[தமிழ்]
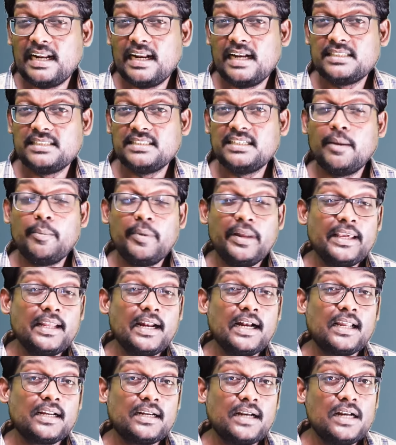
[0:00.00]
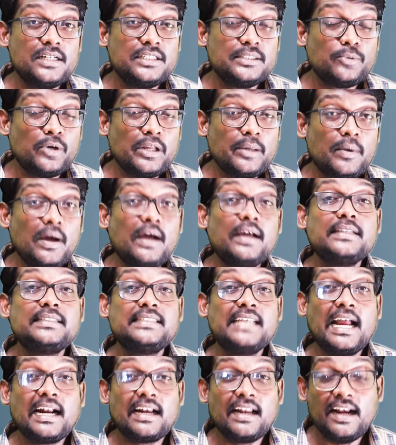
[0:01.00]
லேட்டரேஷன் அப்படிங்கிற டெக்னாலஜி மூலிமா
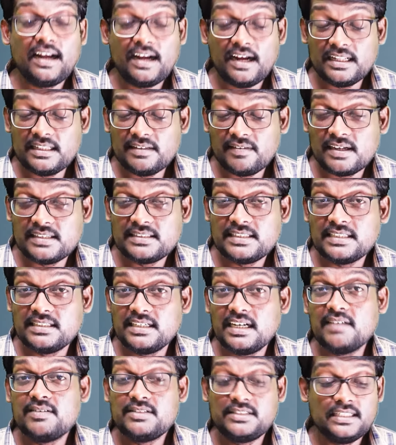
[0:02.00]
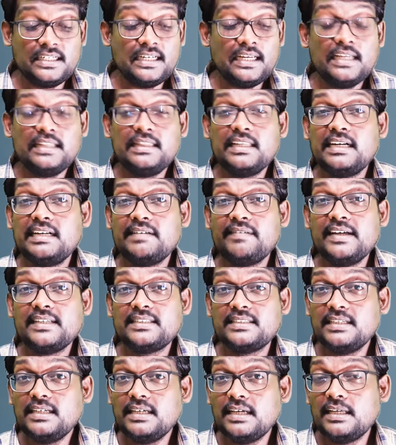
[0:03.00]
சேட்டலைட்லேருந்து வர சிக்னலை வச்சு இந்த
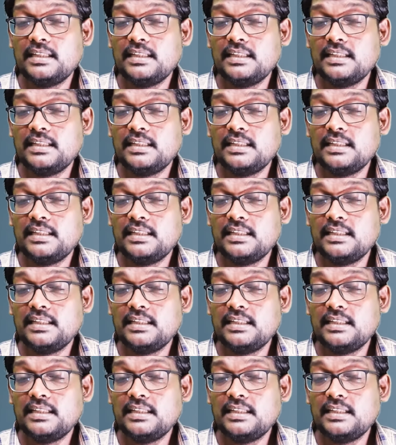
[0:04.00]
டிவைஸ்